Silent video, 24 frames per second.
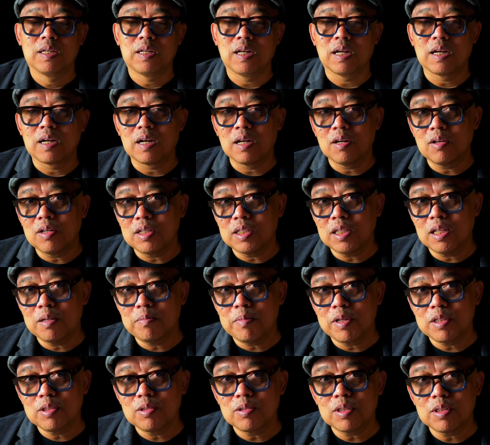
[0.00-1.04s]
Nah, kalau kita
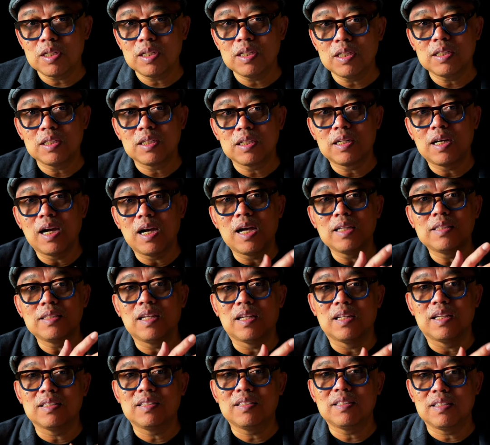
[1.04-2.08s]
masuk ke ke
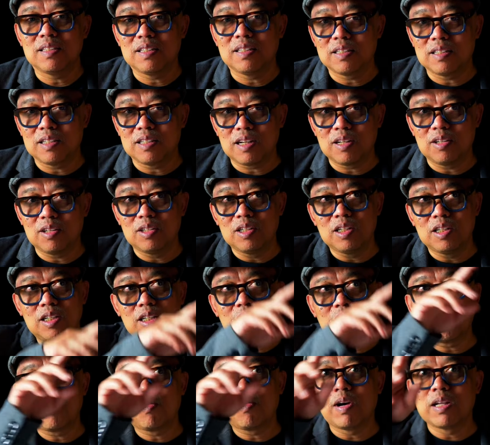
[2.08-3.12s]
atas ya, kalau
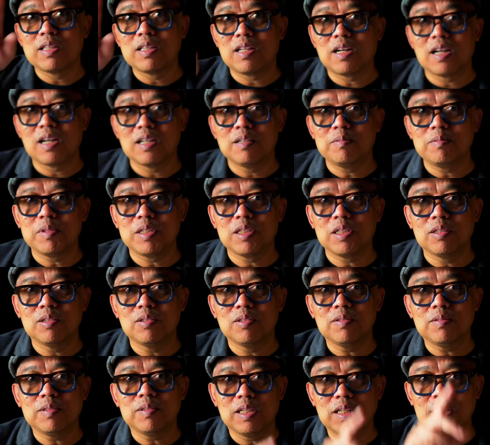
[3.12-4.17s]
ini kuadran
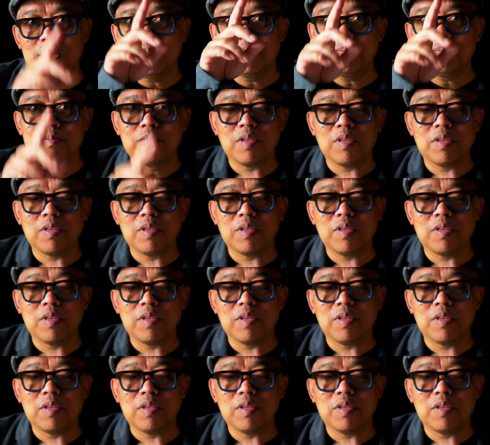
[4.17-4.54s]
begitu ya.